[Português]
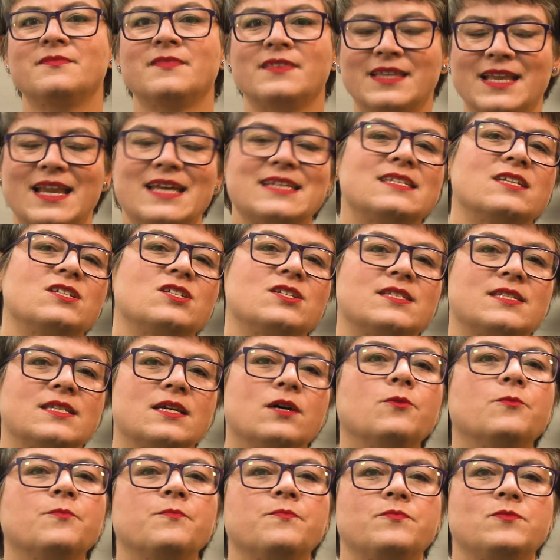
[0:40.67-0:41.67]
Nessa
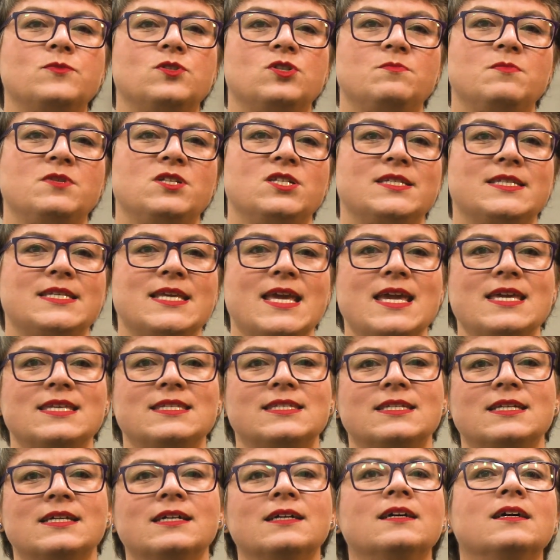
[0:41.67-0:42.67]
edição de
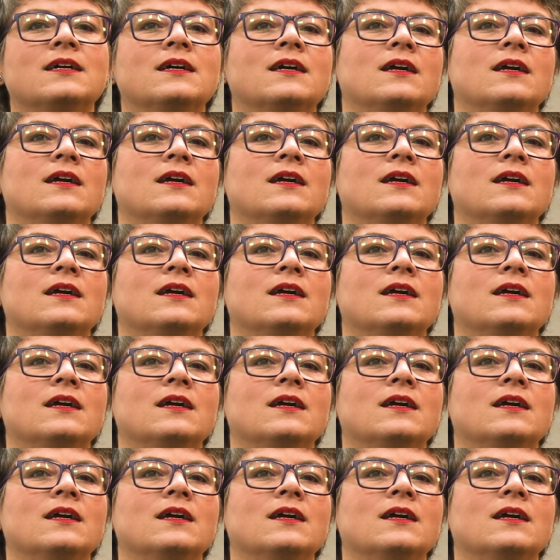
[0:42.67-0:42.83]
Mediciência,